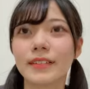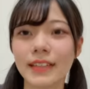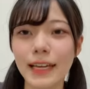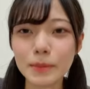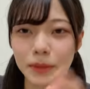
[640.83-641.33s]

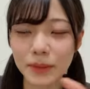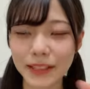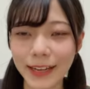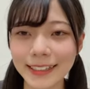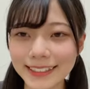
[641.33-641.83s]
テレビの前
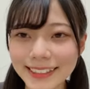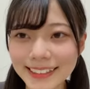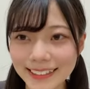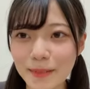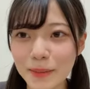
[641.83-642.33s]
に張り付い
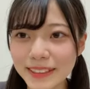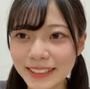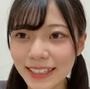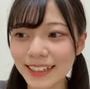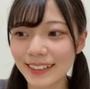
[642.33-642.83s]
てめっ
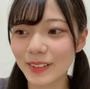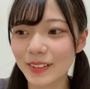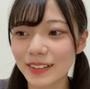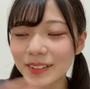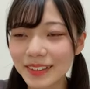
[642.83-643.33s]
ちゃあ
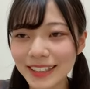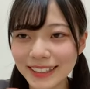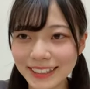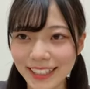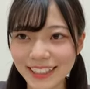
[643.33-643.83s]
の録画
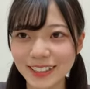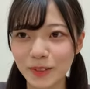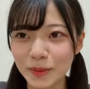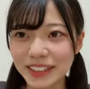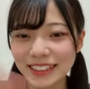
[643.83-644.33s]
したやつを
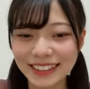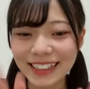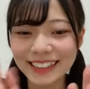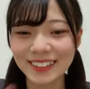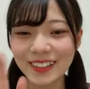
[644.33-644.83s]
めっちゃ
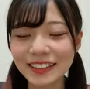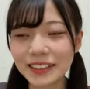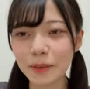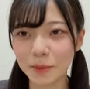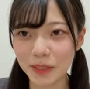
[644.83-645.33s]
んていうの何
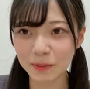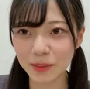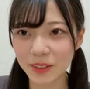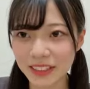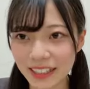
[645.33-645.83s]
回も巻き
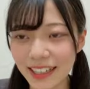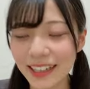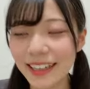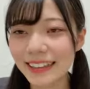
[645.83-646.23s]
戻して